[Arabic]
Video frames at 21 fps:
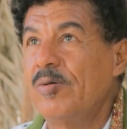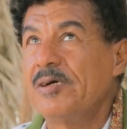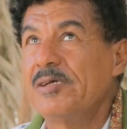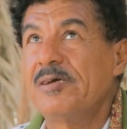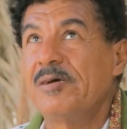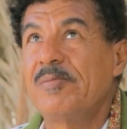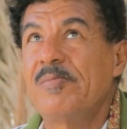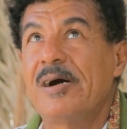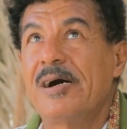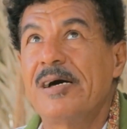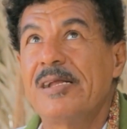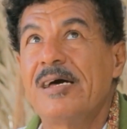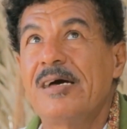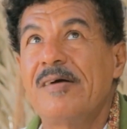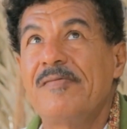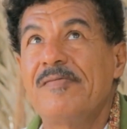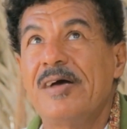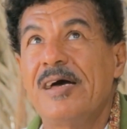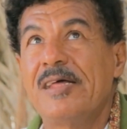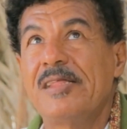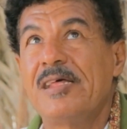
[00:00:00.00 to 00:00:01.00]

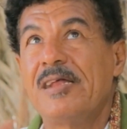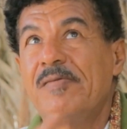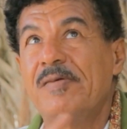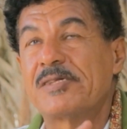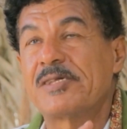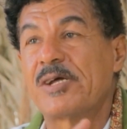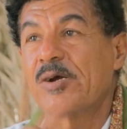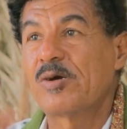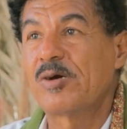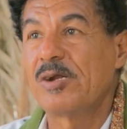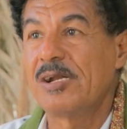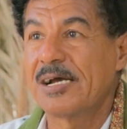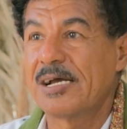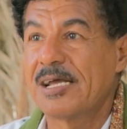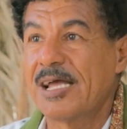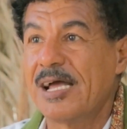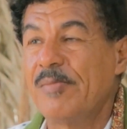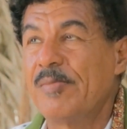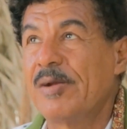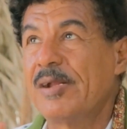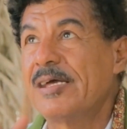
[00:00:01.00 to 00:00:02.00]
وجمعناها في هذه الفتره كلها
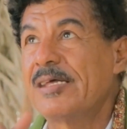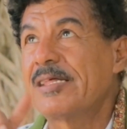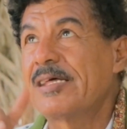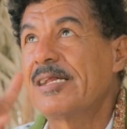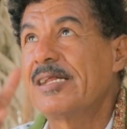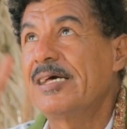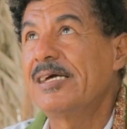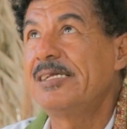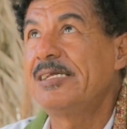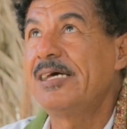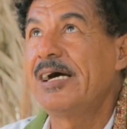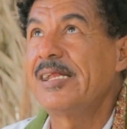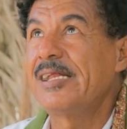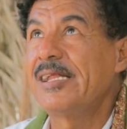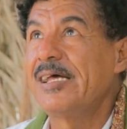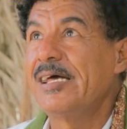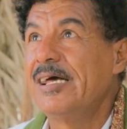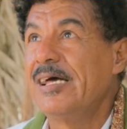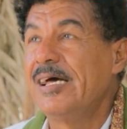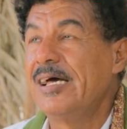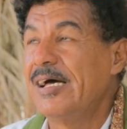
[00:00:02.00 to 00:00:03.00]
كامله ايضا العيدان
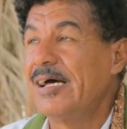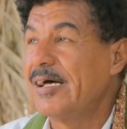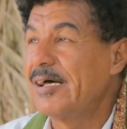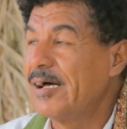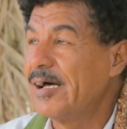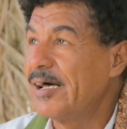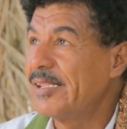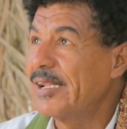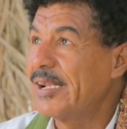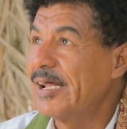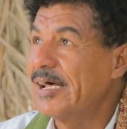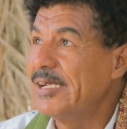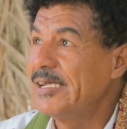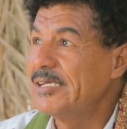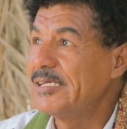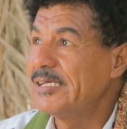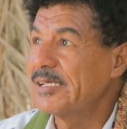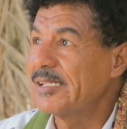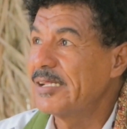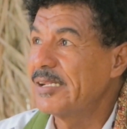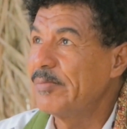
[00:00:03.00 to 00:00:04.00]
هذه
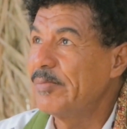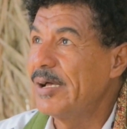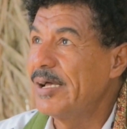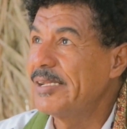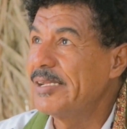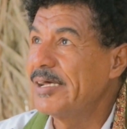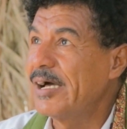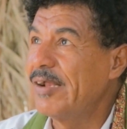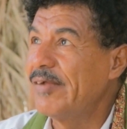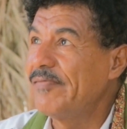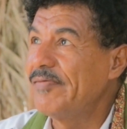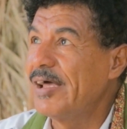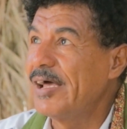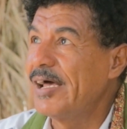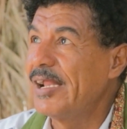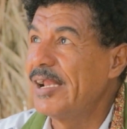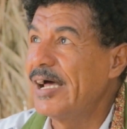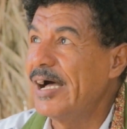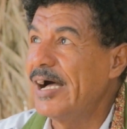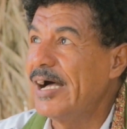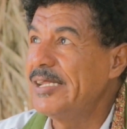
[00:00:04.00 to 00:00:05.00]
العريش ايضا ما دخل
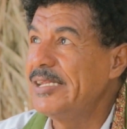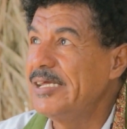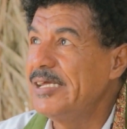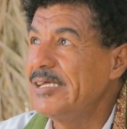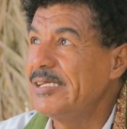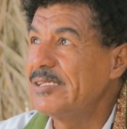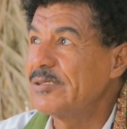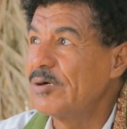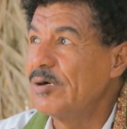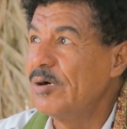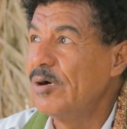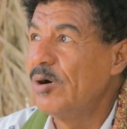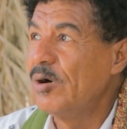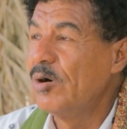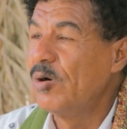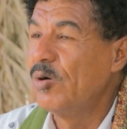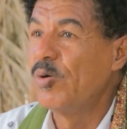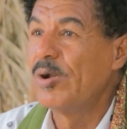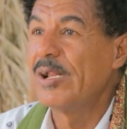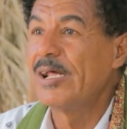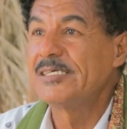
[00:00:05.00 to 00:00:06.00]
فيها لا حديد
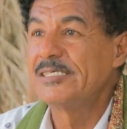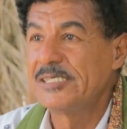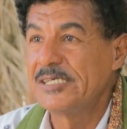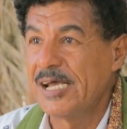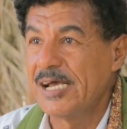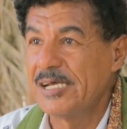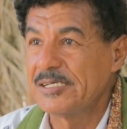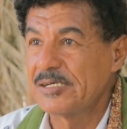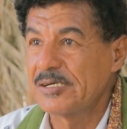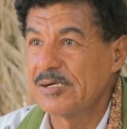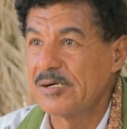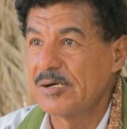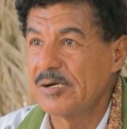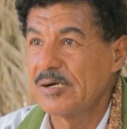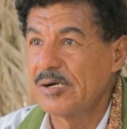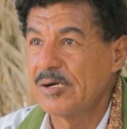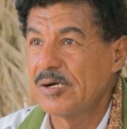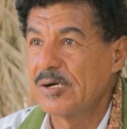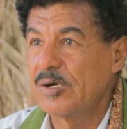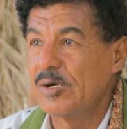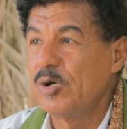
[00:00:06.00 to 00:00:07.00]
ولا زياج
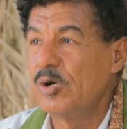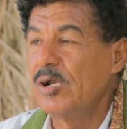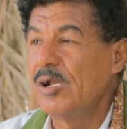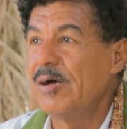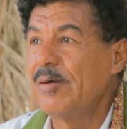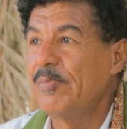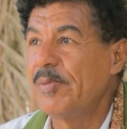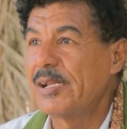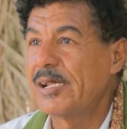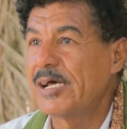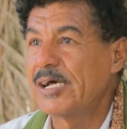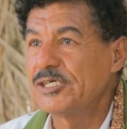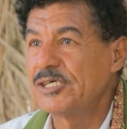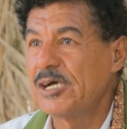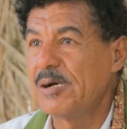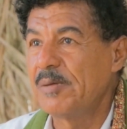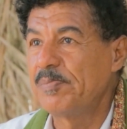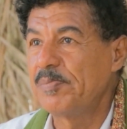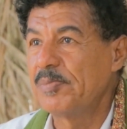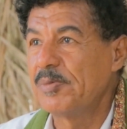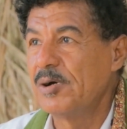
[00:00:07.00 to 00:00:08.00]
كلها من
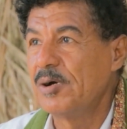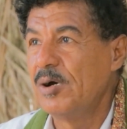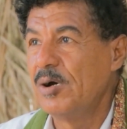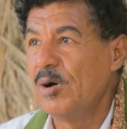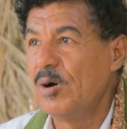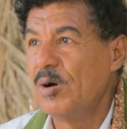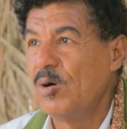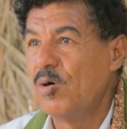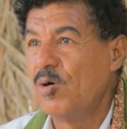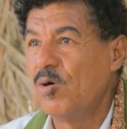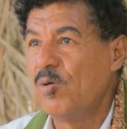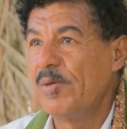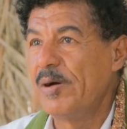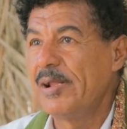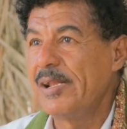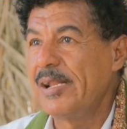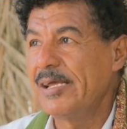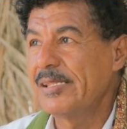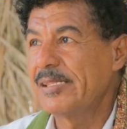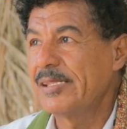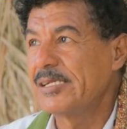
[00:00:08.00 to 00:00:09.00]
خشب
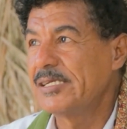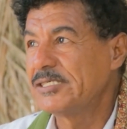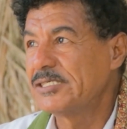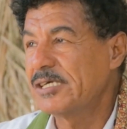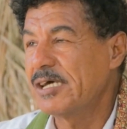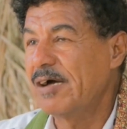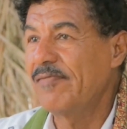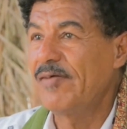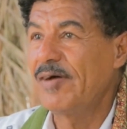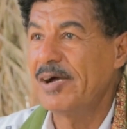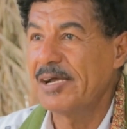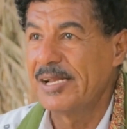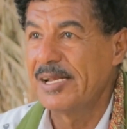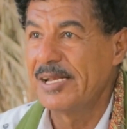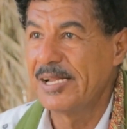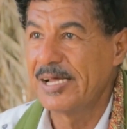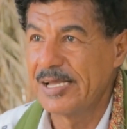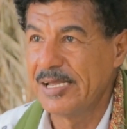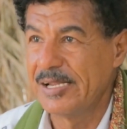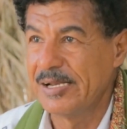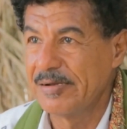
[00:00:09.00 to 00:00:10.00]
ومن ايضا الصعب حق
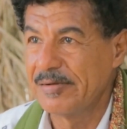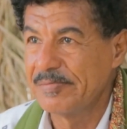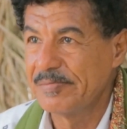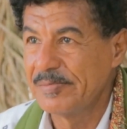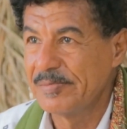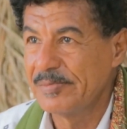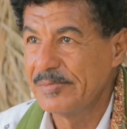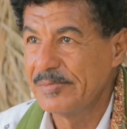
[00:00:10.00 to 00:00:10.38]
النخيل